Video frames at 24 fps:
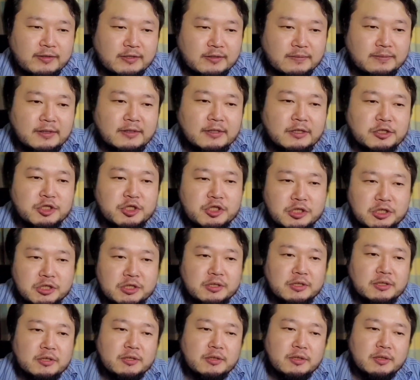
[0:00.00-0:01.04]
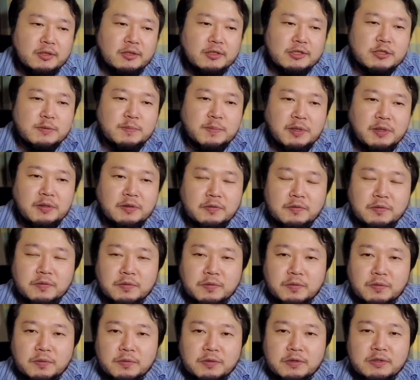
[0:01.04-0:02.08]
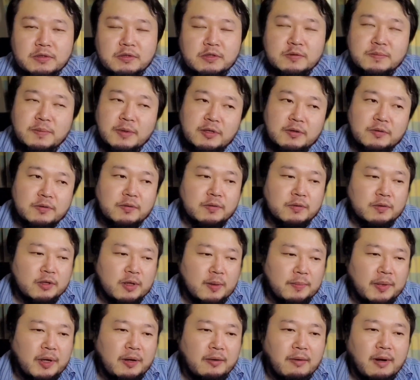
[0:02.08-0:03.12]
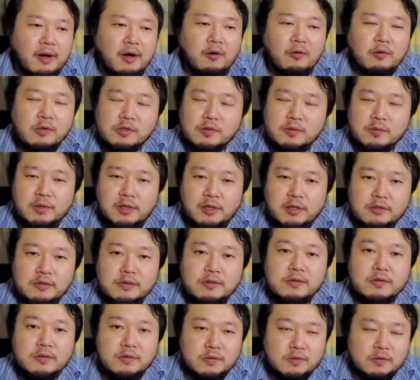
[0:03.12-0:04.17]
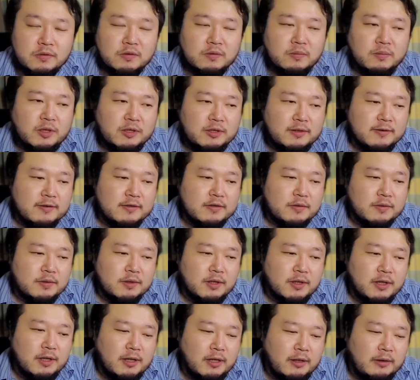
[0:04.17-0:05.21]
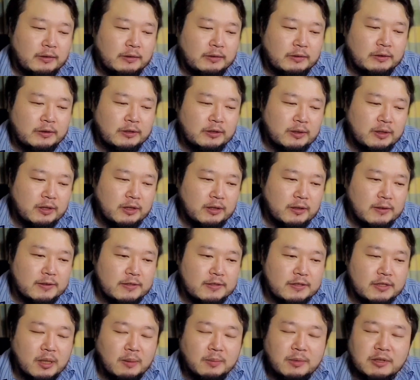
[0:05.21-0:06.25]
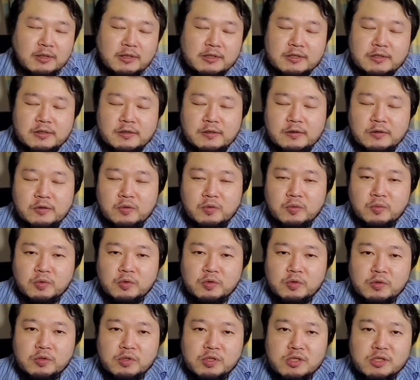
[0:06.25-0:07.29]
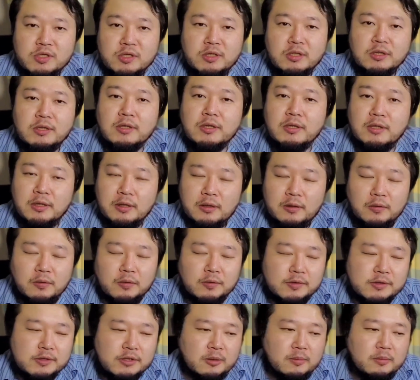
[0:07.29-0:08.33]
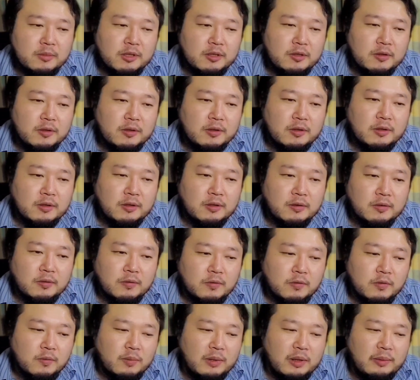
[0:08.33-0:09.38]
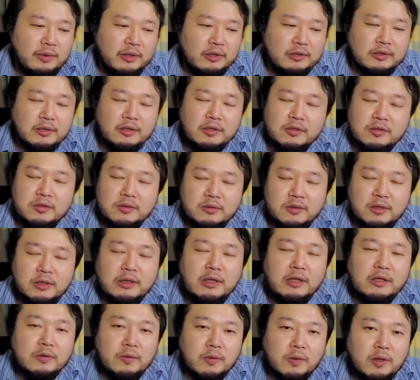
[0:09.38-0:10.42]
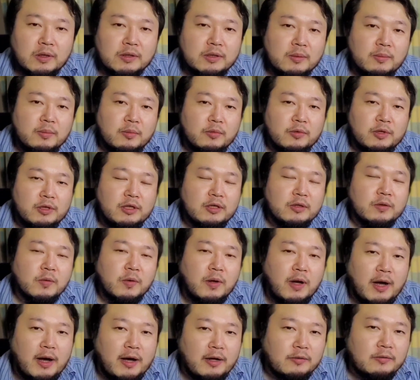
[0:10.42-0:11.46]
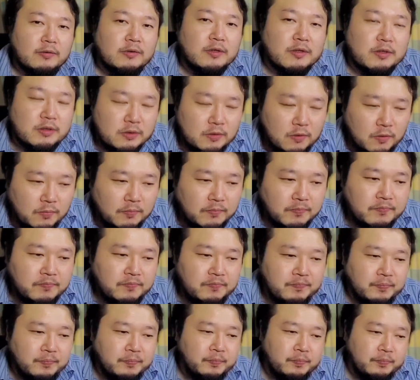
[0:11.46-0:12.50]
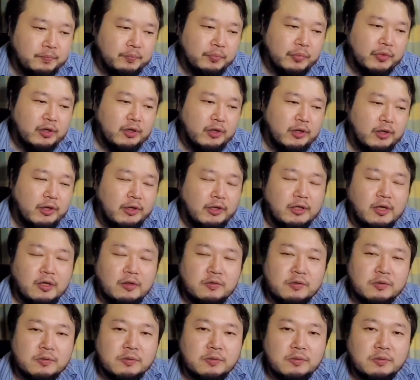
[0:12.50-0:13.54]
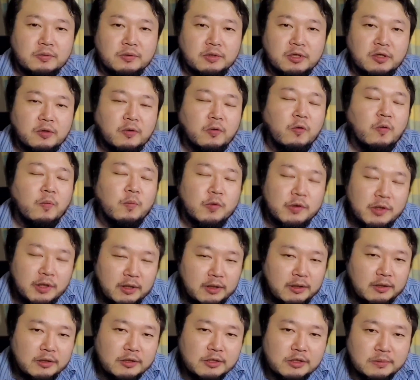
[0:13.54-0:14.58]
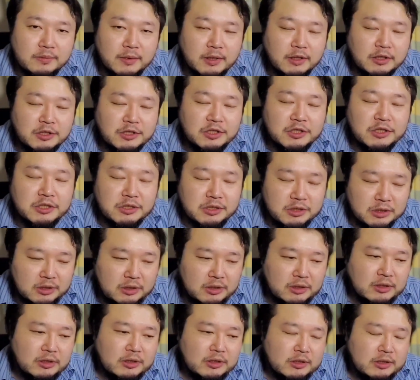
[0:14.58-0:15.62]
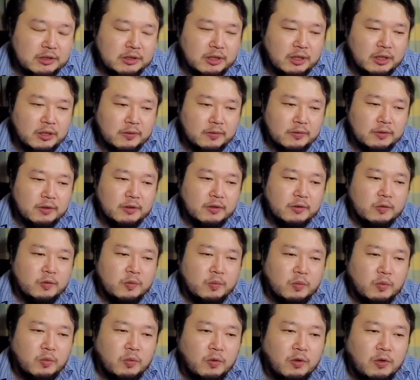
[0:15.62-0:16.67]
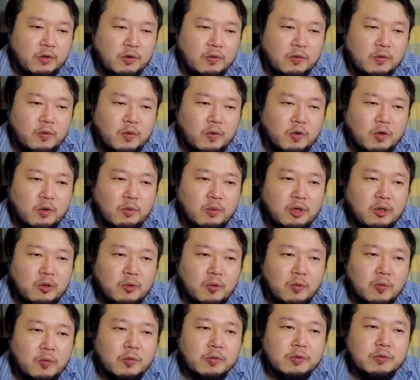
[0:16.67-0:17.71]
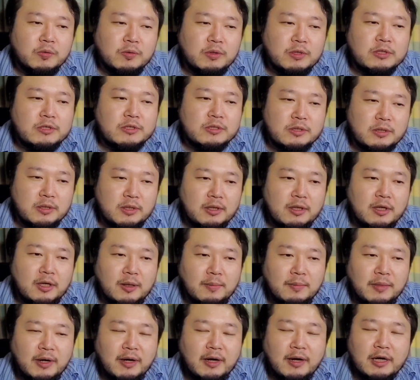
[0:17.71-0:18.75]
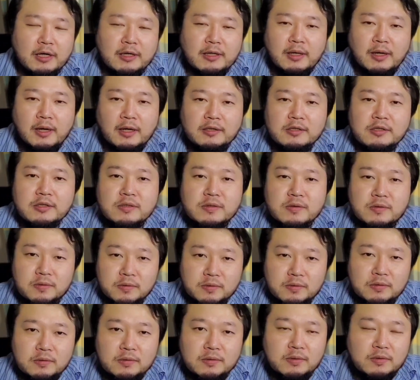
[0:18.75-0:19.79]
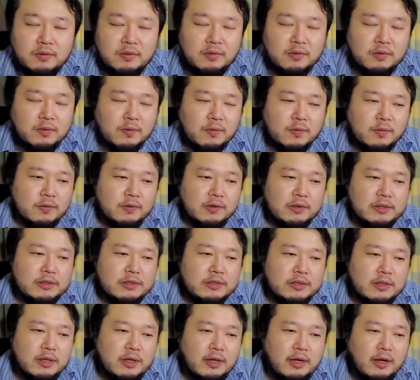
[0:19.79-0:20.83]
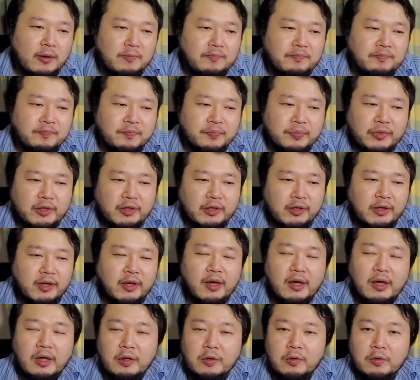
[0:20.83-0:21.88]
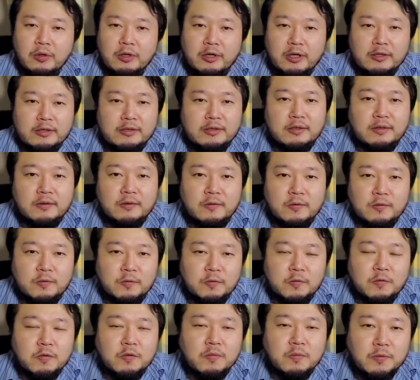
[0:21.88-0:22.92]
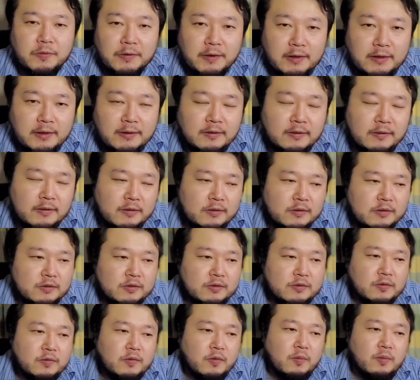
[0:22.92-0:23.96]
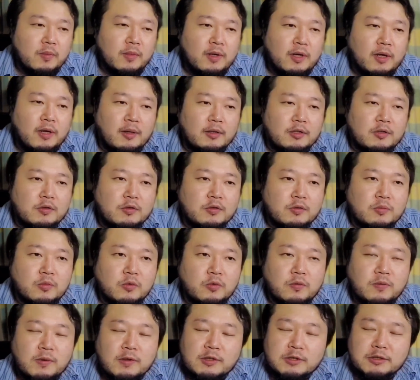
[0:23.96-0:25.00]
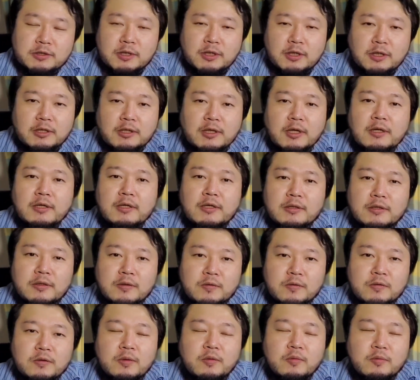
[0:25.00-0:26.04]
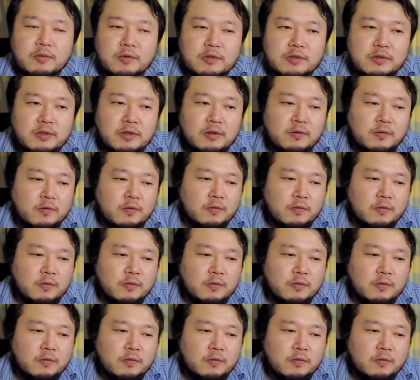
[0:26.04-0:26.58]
素晴らしいスペックというかパワーを備えつつ、またはそれがスタミナ性能も重視されてね、6000mAh のバッテリー積んでたりとかっていいとこあるんですよ。うん。冷却機構もね、素晴らしいし。あるんだけども、今後はこことですね、まあ相反するところですが、軽量化っていうところもね、ちょっとまあ注目はしていきたいなっていうふうに思います。